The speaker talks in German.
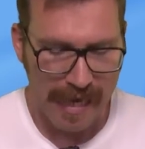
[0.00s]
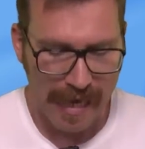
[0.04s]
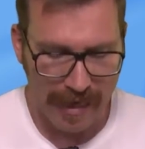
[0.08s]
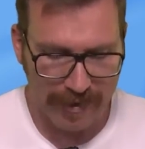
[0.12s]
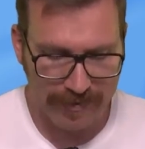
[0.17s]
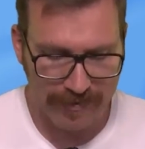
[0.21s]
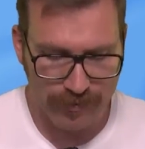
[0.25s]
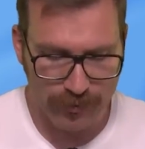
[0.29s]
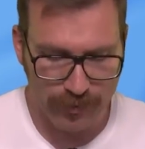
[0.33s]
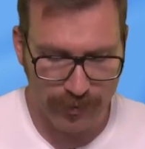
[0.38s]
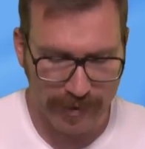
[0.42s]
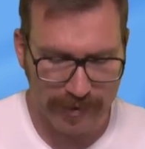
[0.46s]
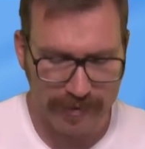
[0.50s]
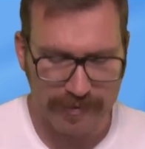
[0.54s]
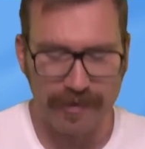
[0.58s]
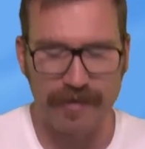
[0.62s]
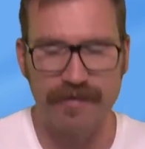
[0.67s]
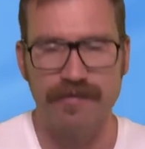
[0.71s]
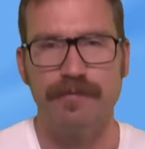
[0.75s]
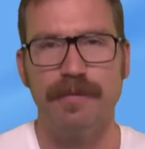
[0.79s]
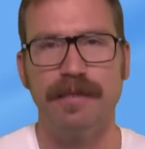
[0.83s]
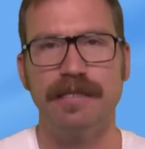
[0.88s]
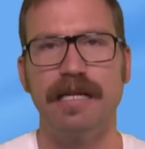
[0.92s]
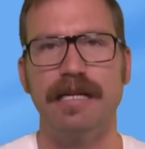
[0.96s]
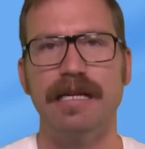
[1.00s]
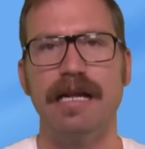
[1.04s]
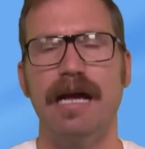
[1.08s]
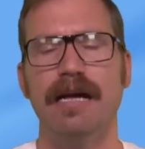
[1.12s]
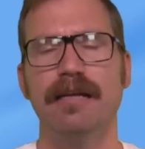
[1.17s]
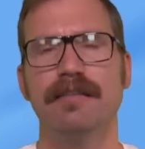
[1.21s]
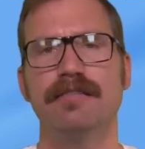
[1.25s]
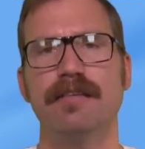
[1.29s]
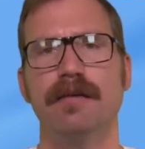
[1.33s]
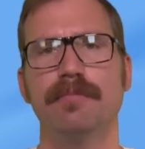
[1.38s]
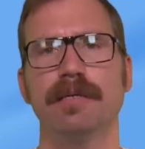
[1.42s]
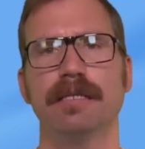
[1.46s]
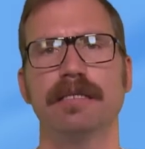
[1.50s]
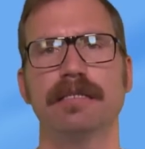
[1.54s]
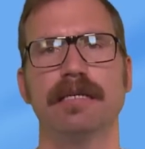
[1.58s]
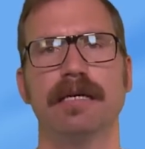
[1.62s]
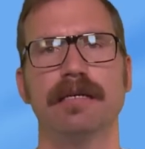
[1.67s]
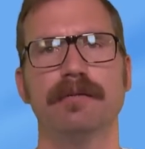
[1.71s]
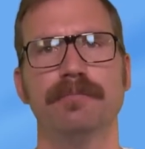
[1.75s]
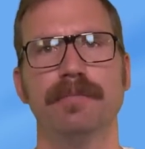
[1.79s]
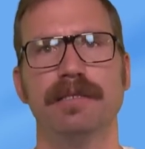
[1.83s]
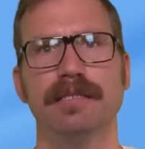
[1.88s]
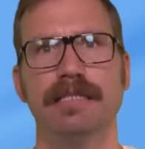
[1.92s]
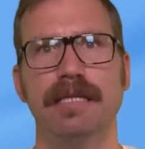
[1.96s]
Azurit, das man dann einsammeln
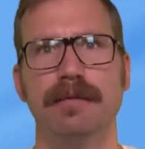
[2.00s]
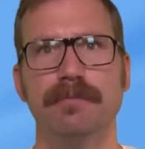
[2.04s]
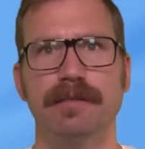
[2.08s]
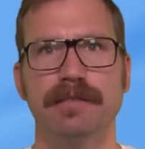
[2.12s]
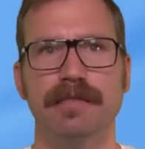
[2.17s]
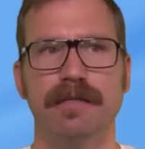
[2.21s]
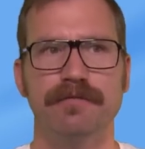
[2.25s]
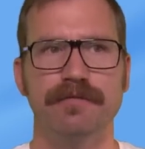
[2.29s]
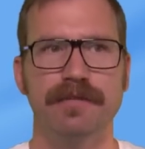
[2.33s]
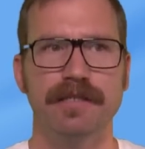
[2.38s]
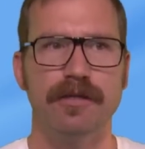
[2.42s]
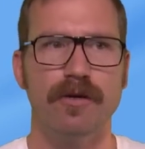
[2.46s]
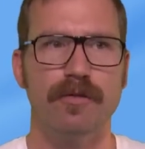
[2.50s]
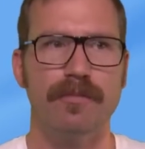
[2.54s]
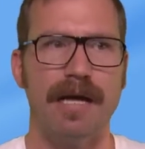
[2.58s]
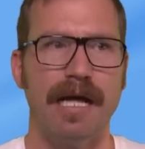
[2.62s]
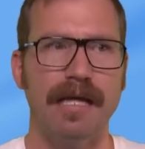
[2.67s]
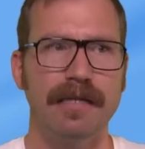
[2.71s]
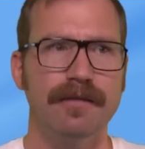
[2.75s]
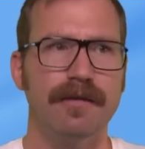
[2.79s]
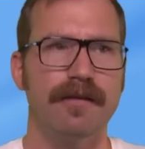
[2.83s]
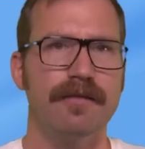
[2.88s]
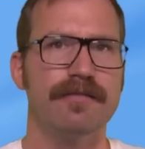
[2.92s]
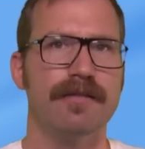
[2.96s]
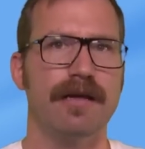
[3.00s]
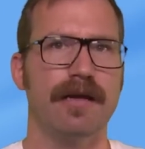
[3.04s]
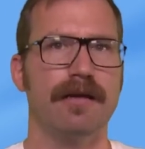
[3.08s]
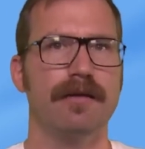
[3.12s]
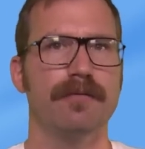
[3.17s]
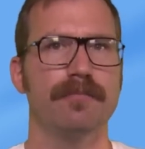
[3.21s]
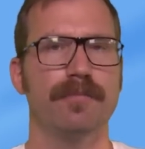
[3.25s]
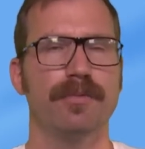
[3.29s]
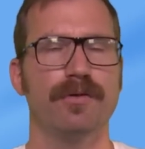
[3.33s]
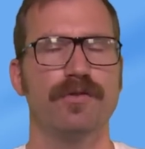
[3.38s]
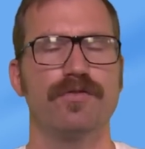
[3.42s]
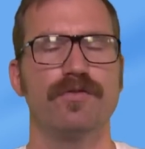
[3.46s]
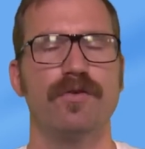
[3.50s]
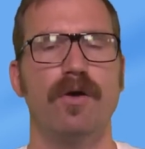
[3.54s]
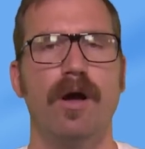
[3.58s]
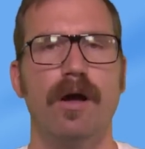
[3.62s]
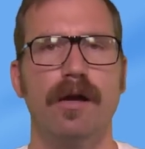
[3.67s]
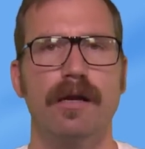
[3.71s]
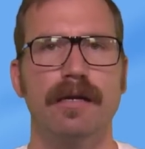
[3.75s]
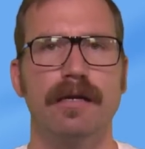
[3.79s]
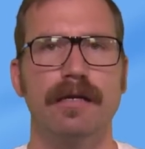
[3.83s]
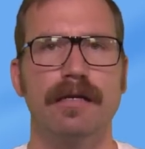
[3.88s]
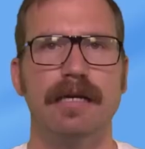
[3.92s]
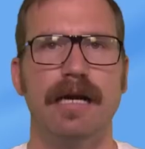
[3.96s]
kann, mit dem man dann wiederum andere Sachen
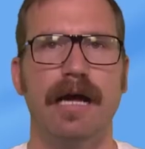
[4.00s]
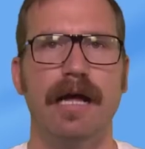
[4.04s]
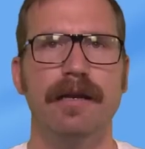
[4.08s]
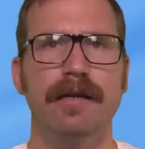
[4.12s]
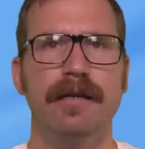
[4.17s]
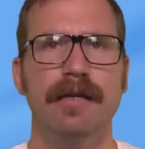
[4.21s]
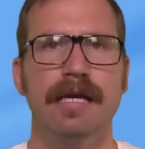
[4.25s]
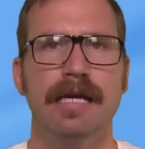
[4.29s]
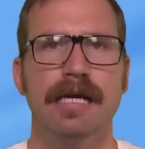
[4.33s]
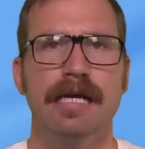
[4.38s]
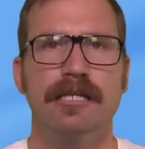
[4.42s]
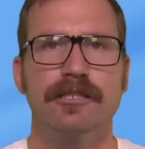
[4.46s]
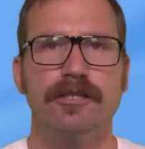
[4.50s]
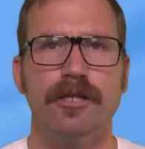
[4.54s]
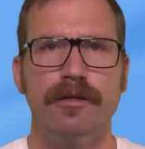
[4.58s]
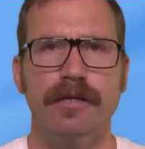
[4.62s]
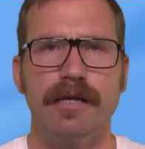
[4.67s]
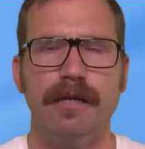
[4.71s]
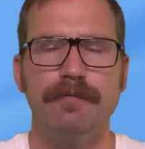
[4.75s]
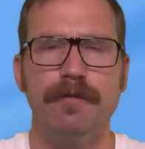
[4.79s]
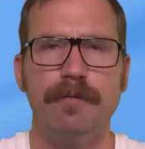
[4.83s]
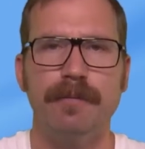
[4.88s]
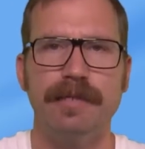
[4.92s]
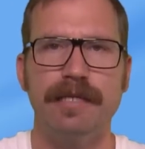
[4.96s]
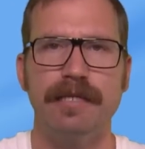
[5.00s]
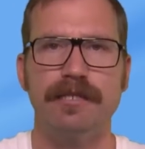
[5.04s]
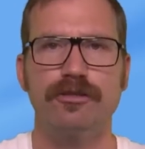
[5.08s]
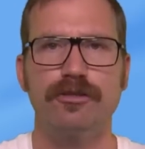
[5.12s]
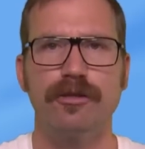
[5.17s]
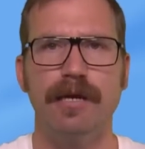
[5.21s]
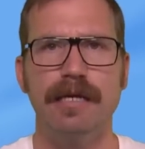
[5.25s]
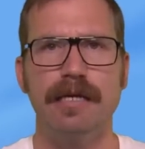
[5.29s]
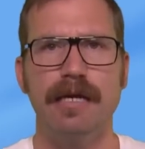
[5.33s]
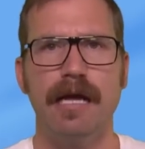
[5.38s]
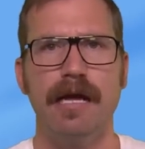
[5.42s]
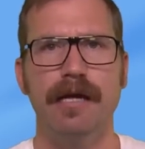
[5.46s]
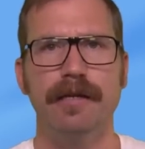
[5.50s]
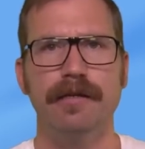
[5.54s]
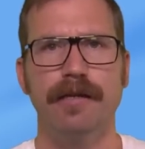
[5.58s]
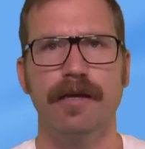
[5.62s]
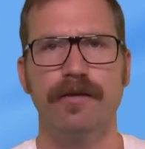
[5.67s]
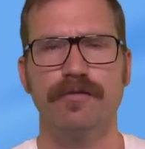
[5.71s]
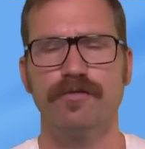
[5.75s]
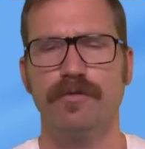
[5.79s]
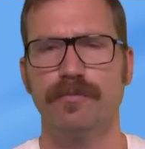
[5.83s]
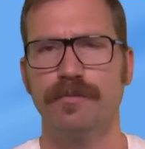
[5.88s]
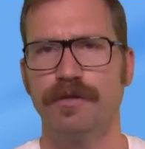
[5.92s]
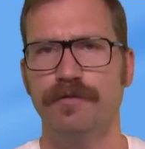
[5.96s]
besorgen kann. Schaut euch einfach mal den Trailer an,
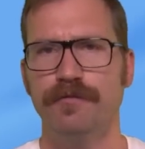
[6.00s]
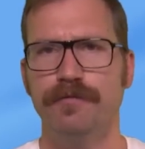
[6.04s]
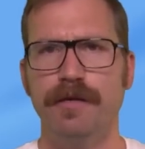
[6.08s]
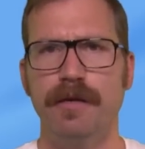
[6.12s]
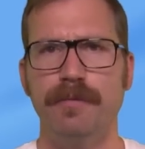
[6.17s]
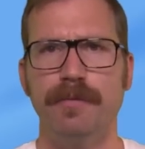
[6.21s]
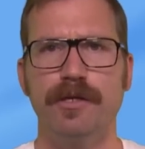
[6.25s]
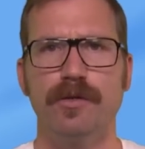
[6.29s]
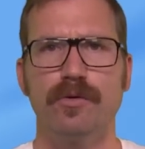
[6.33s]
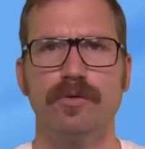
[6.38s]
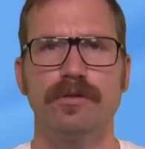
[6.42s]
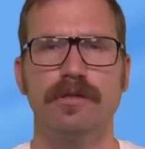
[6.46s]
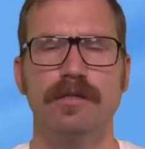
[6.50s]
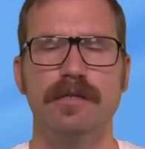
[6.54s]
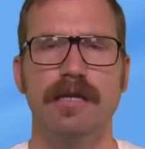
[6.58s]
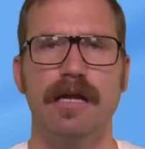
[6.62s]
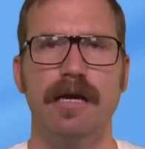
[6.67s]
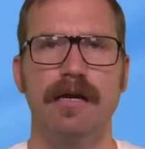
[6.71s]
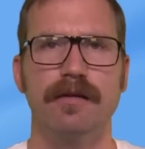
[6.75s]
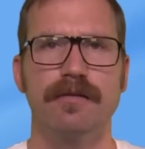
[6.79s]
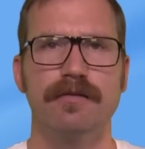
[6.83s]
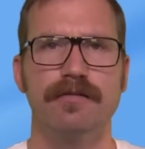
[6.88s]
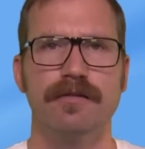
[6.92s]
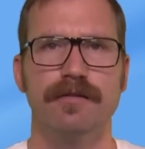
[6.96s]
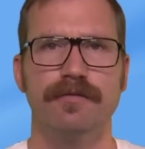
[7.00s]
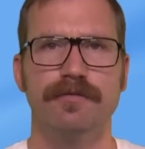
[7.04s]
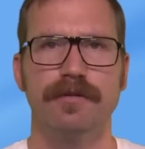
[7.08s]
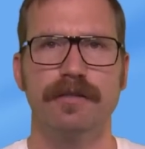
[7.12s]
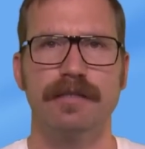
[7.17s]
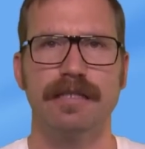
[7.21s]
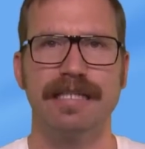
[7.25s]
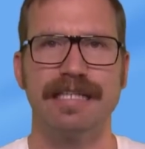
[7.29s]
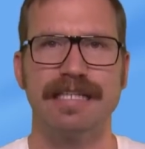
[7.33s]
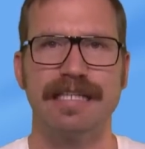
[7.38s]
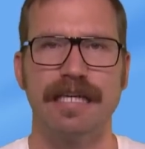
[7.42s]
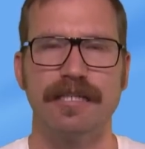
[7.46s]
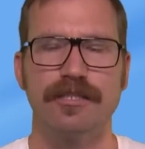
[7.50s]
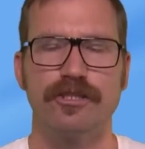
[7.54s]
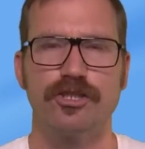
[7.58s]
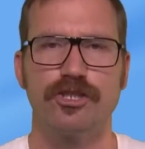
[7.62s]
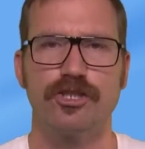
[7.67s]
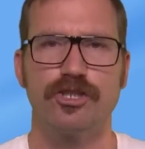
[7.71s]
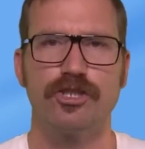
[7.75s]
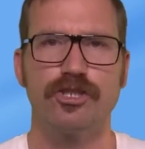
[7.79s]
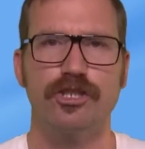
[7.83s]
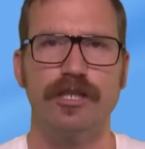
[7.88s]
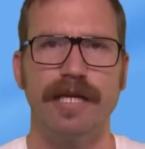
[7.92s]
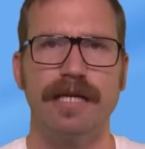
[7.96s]
der ist um die vier Minuten lang, sieht wirklich ganz
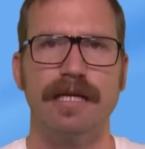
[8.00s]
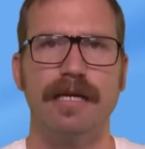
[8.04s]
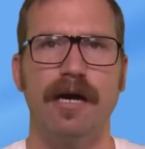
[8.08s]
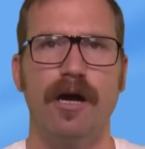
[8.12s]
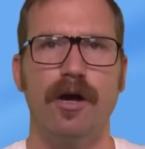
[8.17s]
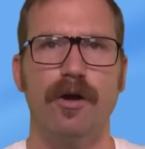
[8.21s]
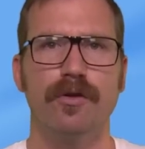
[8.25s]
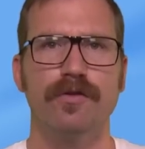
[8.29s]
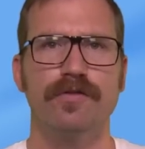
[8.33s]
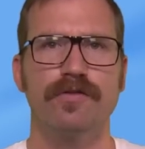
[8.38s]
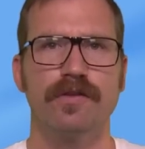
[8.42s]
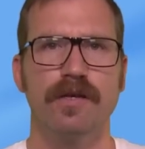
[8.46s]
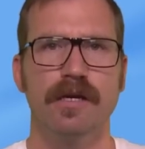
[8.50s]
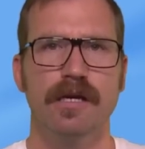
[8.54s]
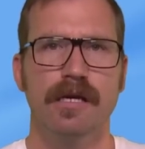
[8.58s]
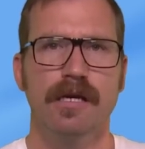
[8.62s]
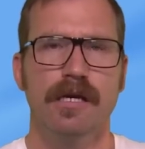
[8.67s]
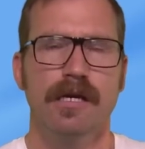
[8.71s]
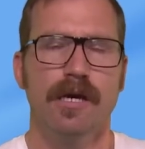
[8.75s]
schick aus.